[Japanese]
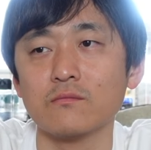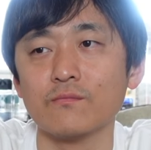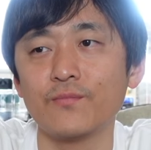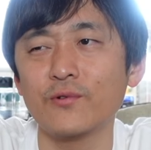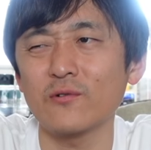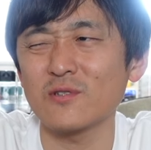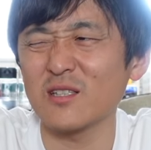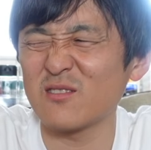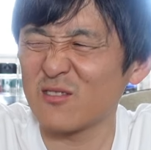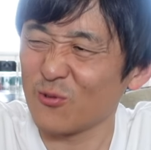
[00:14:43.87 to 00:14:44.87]
ない
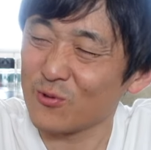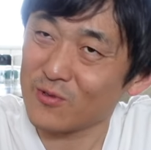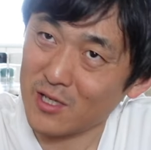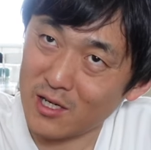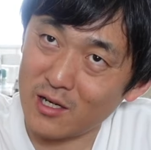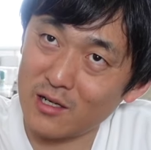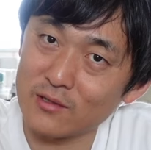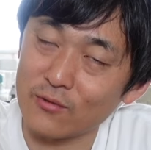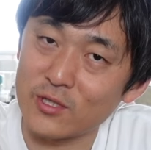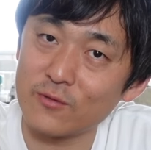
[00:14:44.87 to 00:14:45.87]
プロセスというか
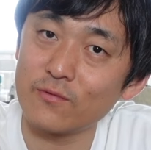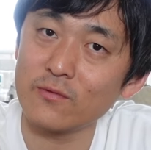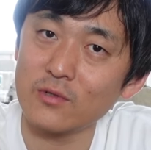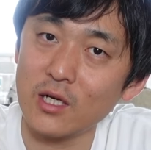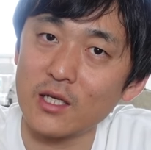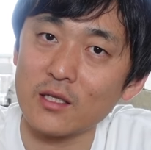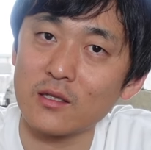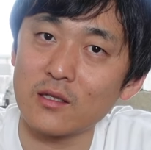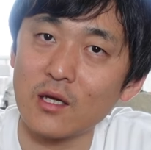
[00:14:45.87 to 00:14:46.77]
その自分がやっ